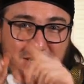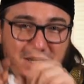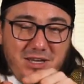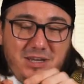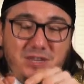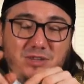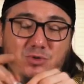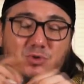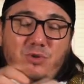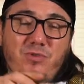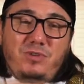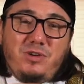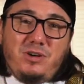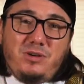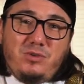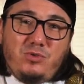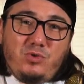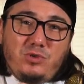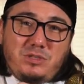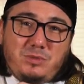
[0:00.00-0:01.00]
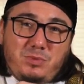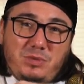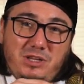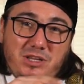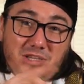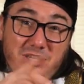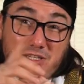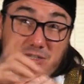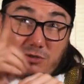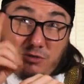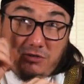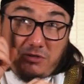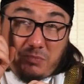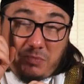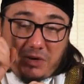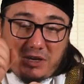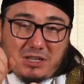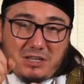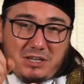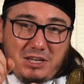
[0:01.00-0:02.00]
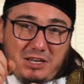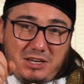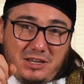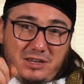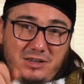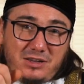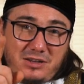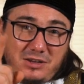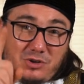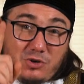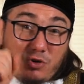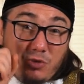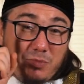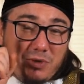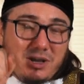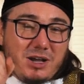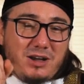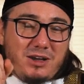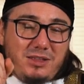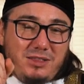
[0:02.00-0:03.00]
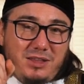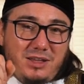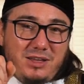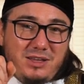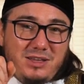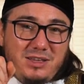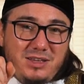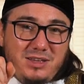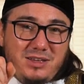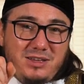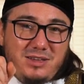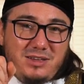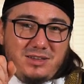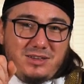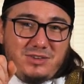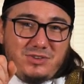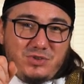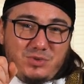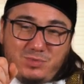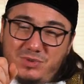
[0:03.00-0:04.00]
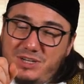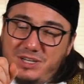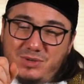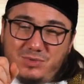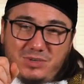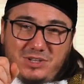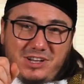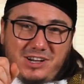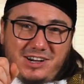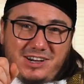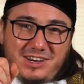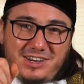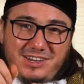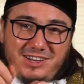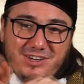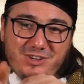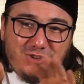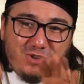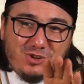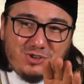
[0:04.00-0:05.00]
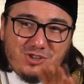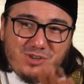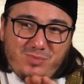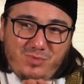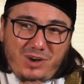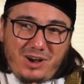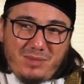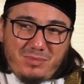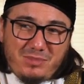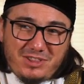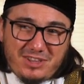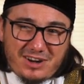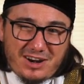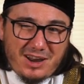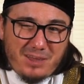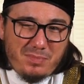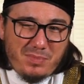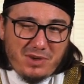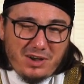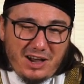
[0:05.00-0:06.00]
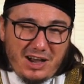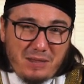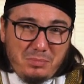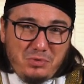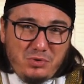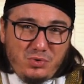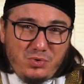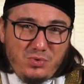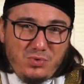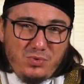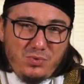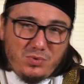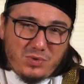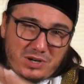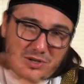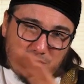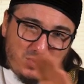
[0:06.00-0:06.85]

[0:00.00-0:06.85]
иного Господа достойного поклонения, кроме как Аллаха, Субхану ва И то, что Мухаммад раб, абдуху ва